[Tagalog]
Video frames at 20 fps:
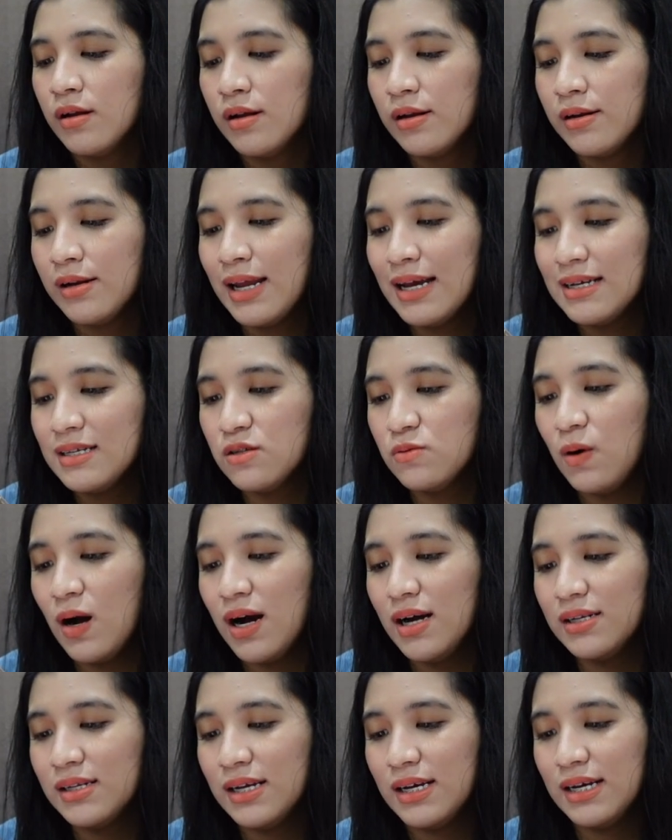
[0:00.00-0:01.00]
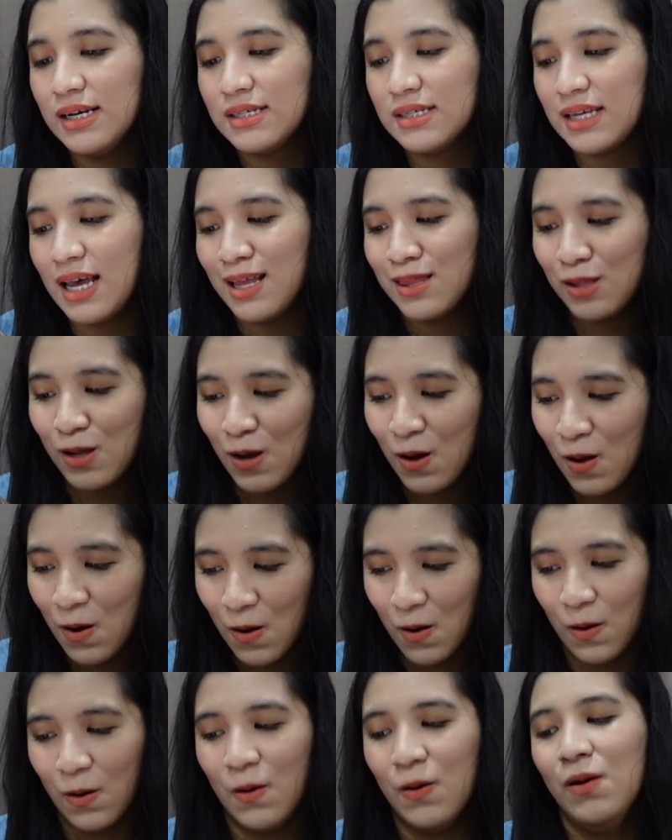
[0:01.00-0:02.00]
Next one is
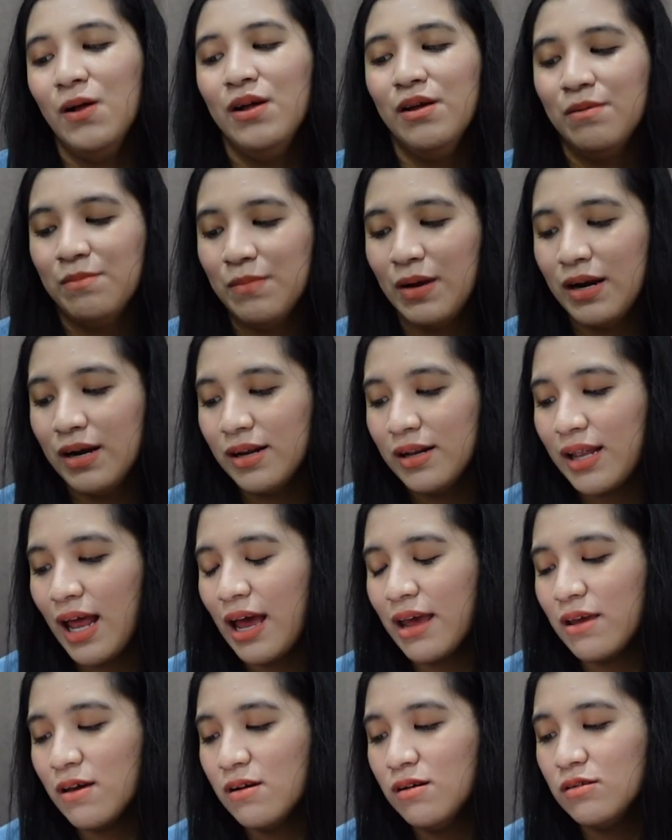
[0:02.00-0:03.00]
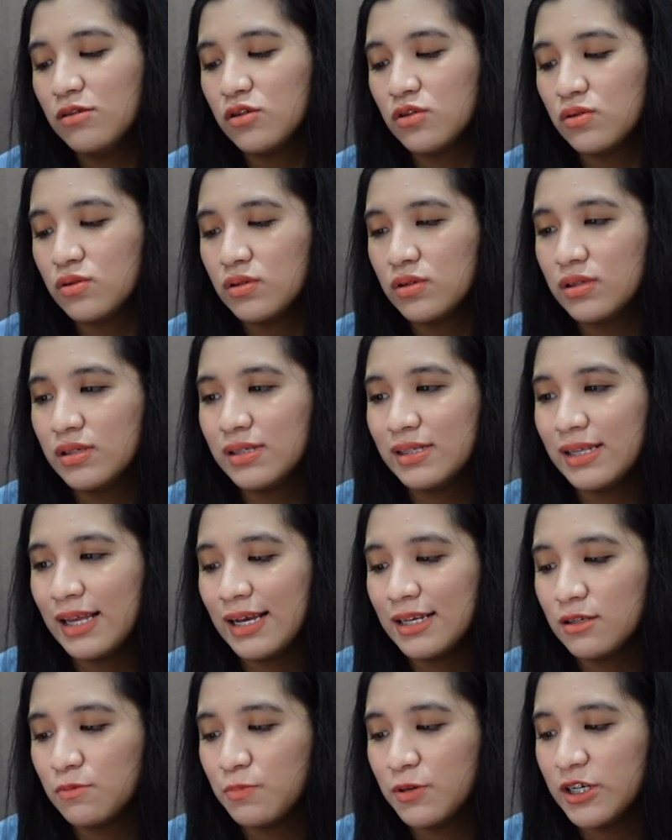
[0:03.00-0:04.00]
ito. Meron tayong
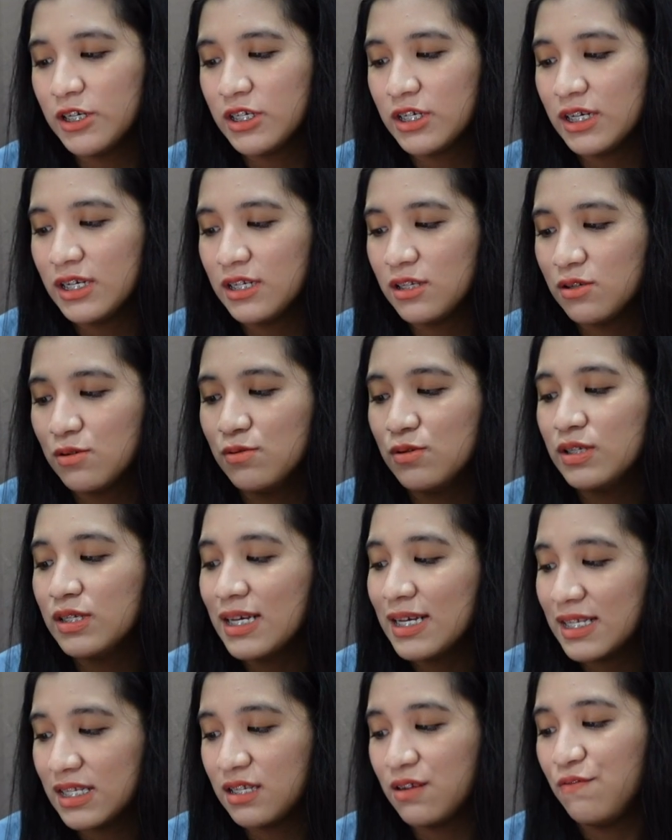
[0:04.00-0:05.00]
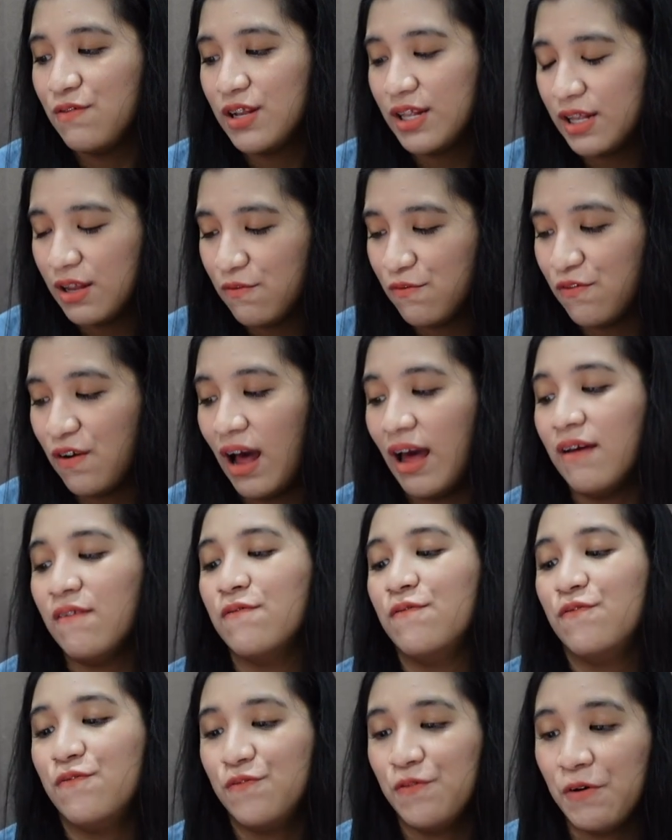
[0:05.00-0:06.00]
next purchase
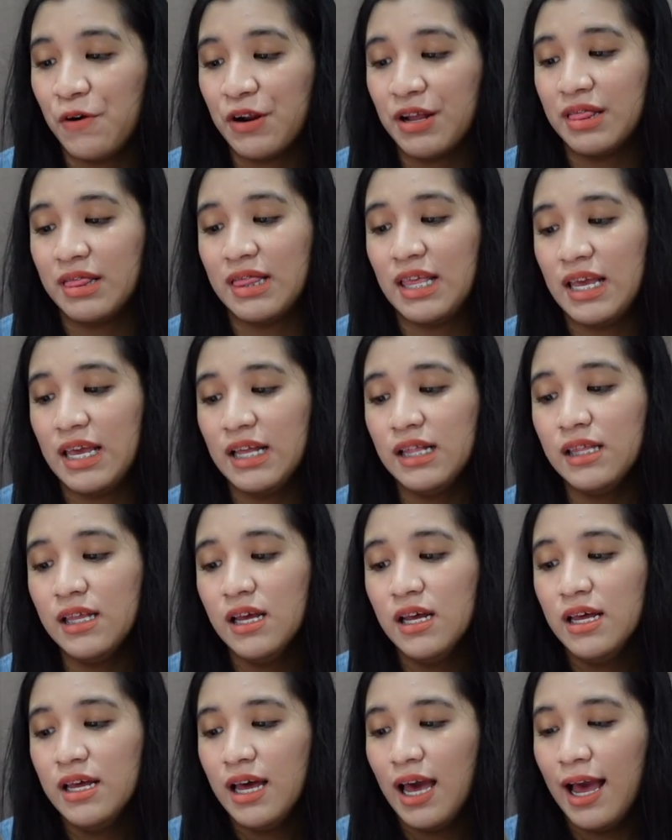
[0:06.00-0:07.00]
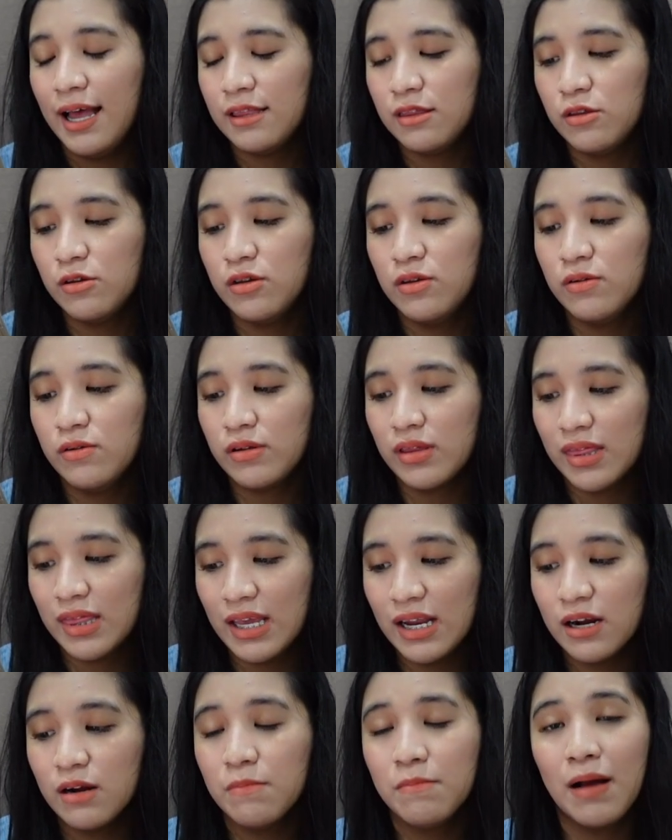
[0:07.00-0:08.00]
2675.14. Ito yung
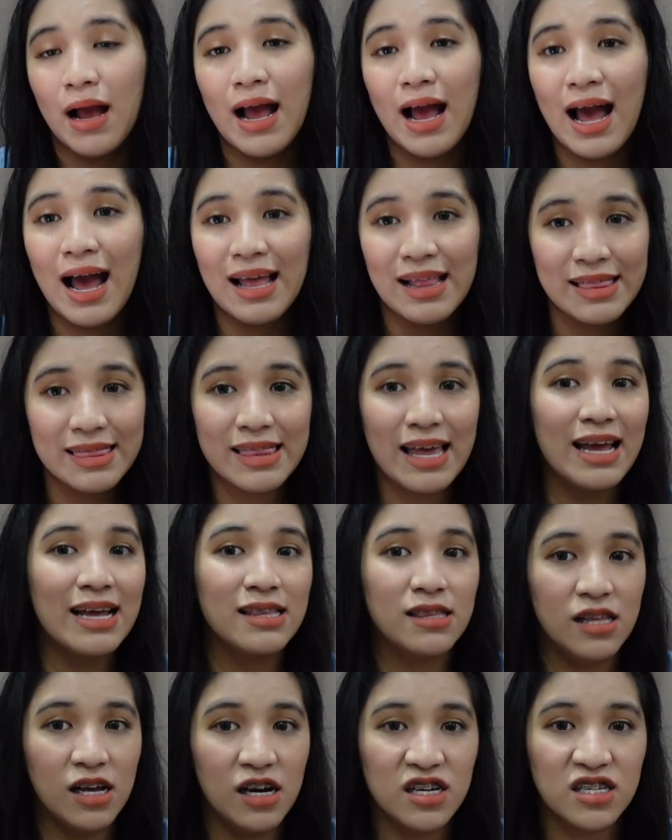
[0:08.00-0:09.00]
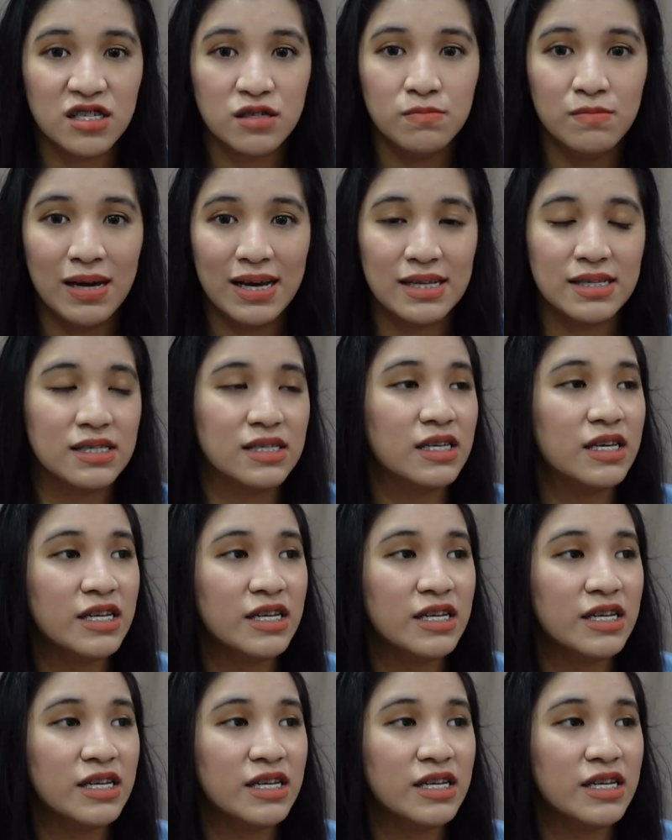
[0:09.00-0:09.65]
Derma Anti-Dust Mites.